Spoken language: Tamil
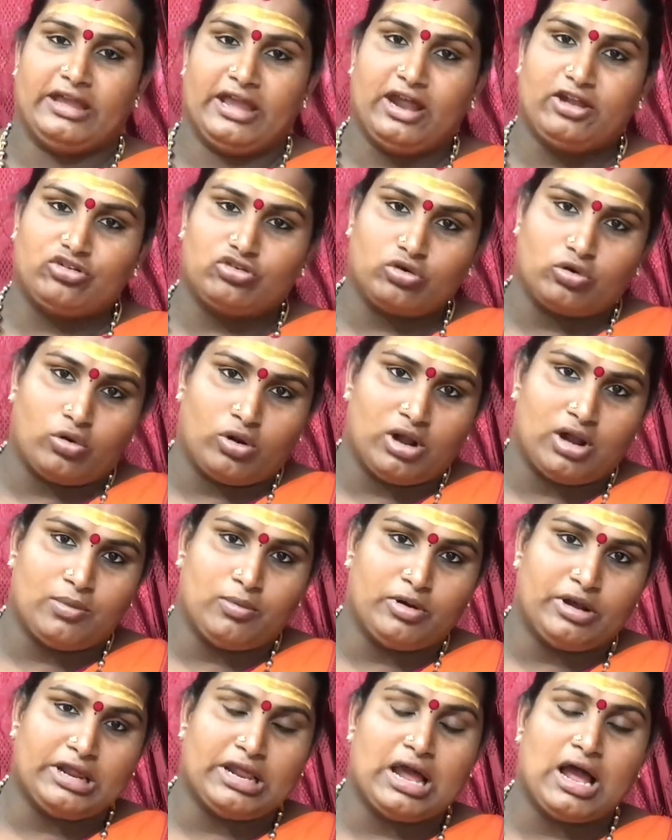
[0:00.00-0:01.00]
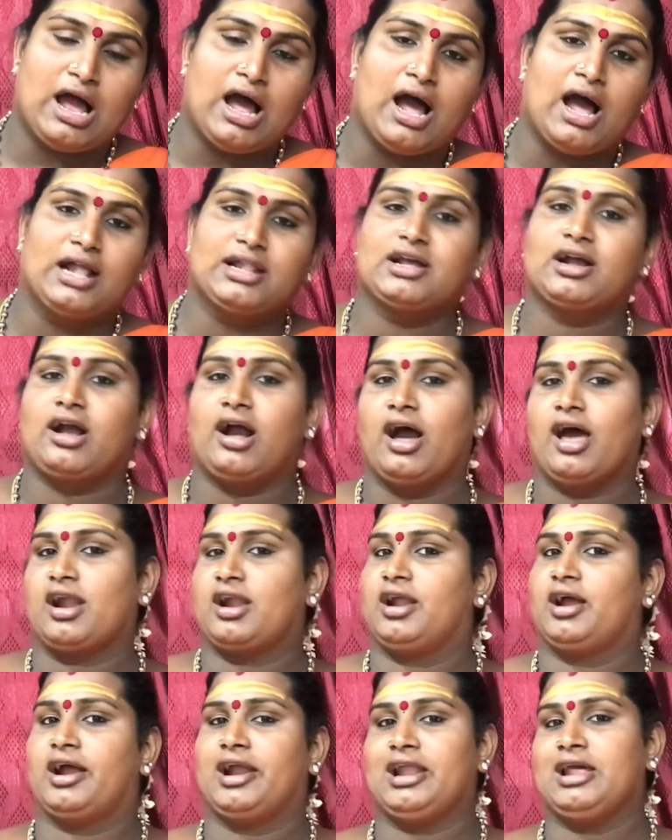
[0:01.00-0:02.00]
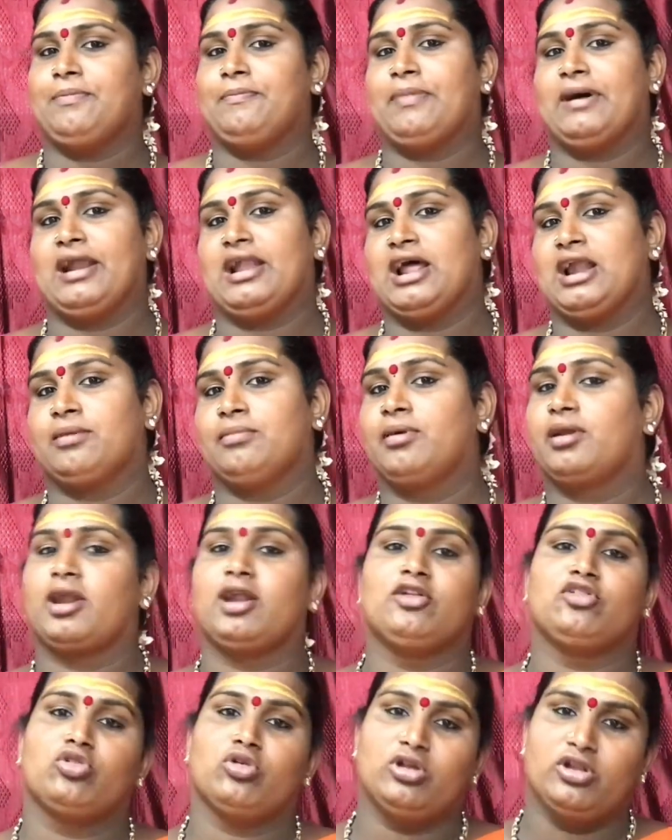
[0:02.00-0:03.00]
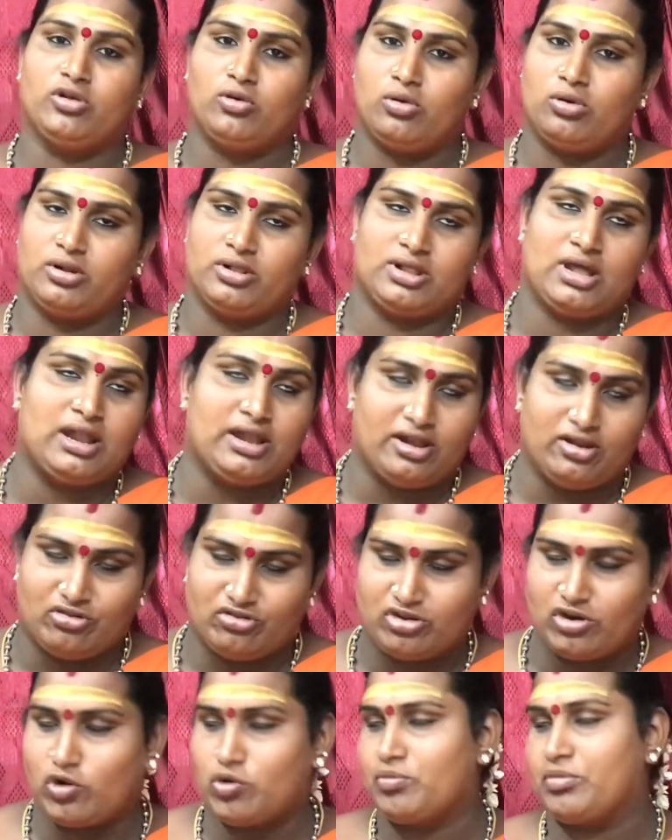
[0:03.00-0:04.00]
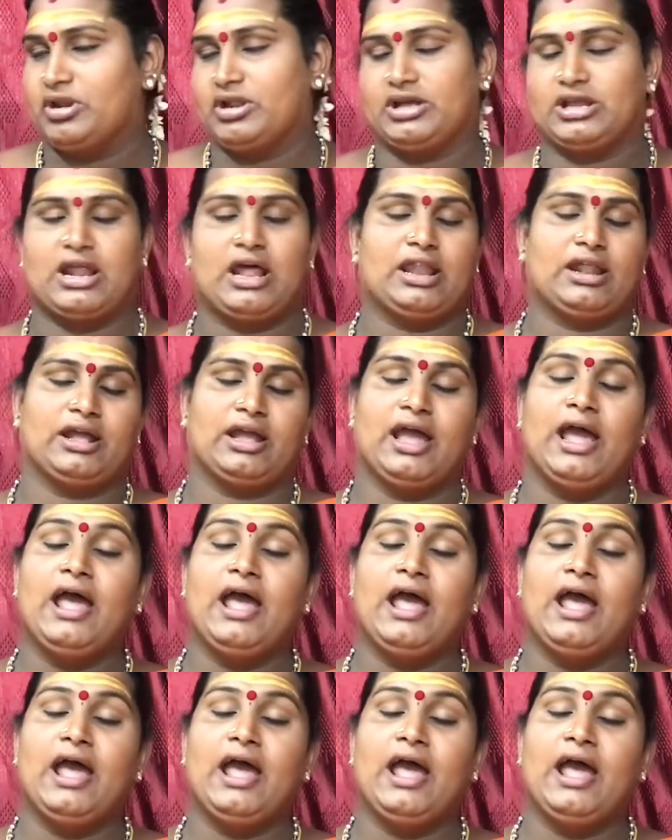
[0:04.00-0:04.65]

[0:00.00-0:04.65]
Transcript: ஏற்றுக்கொள்ள முடியாத காரணங்களை பல அன்பர்கள் சொல்லிக்கொண்டு தான் இன்றளவும் இருக்கிறாருங்க